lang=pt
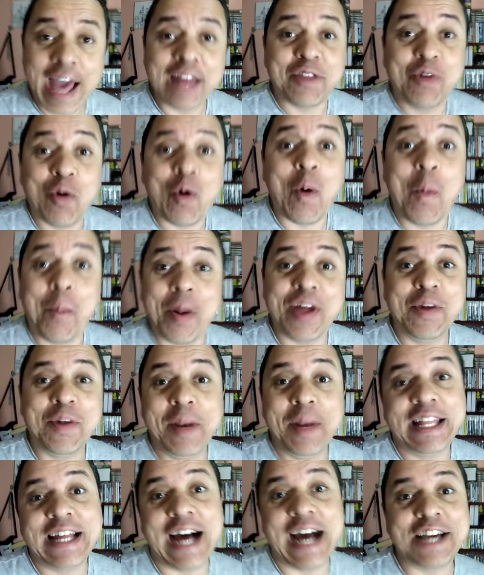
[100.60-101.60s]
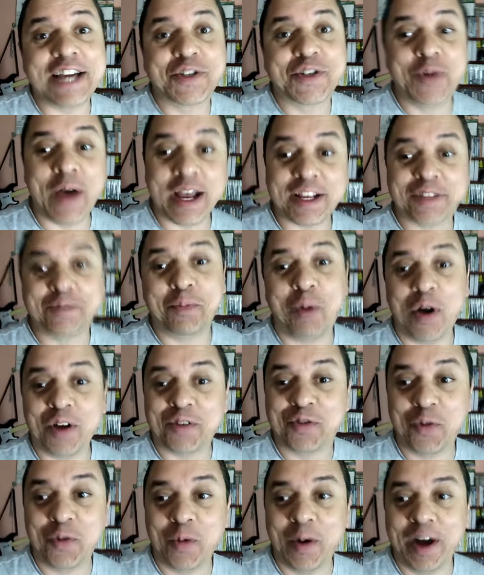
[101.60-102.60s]
retrocompatibilidade do
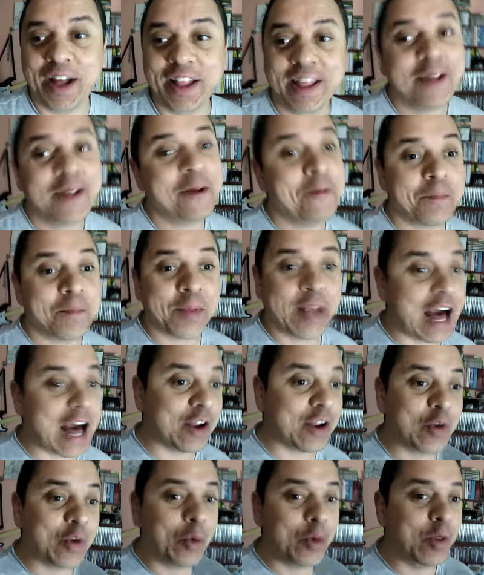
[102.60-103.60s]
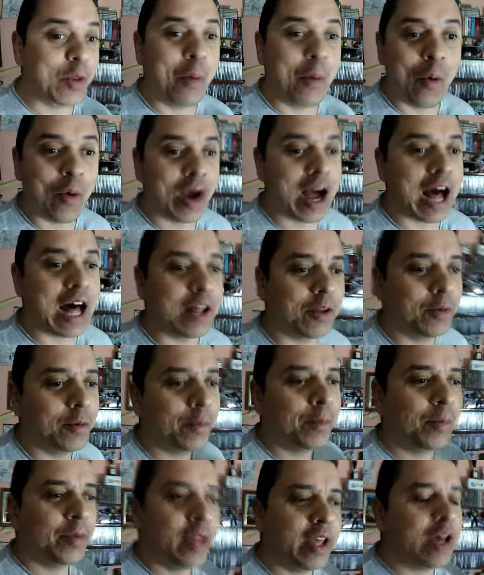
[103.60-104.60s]
Xbox One. Cara, eu tô muito
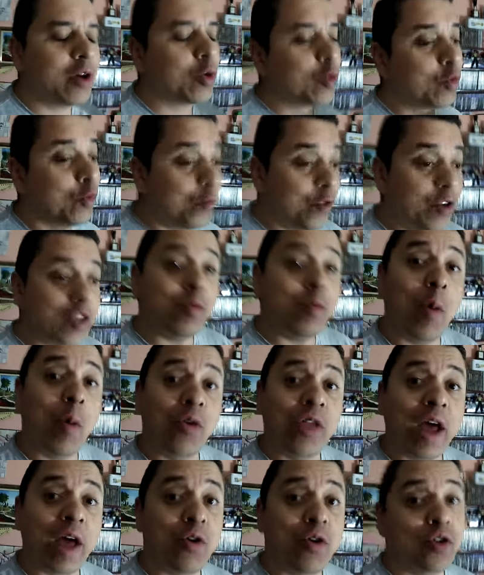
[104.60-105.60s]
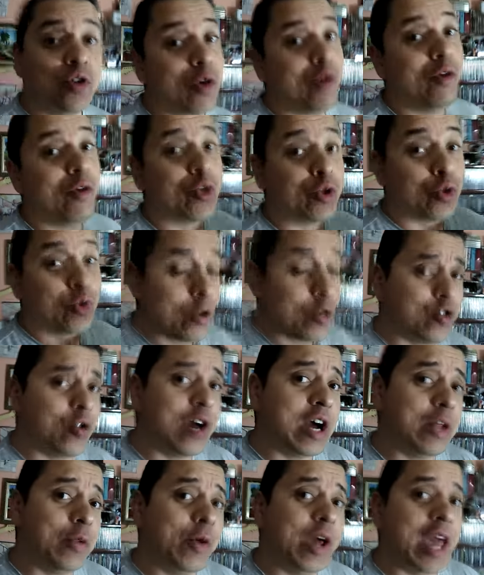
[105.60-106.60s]
empolgado. Eu fiz meu boneco de novo, eu
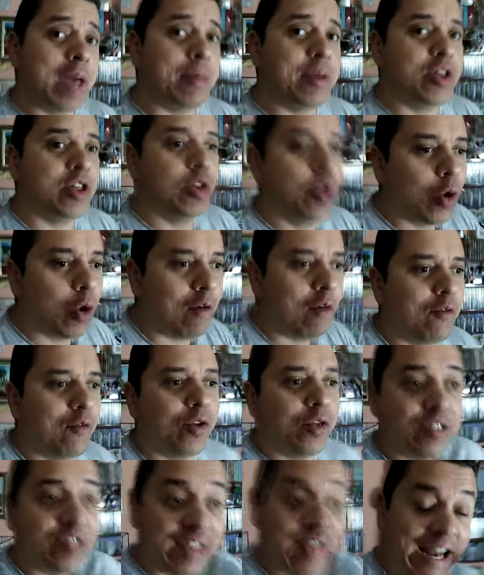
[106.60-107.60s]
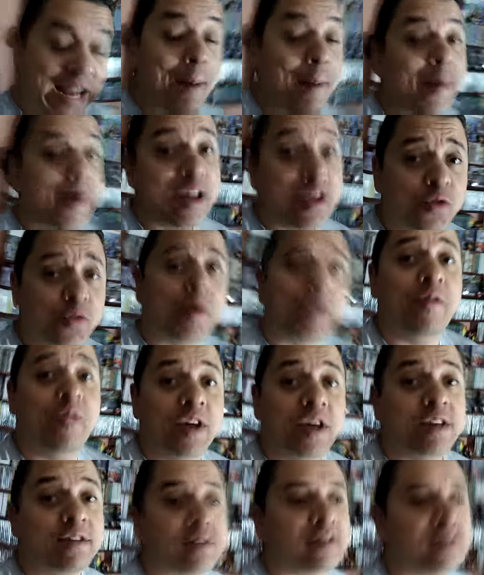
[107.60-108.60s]
tô jogando o game de novo, eu vou zerar mais uma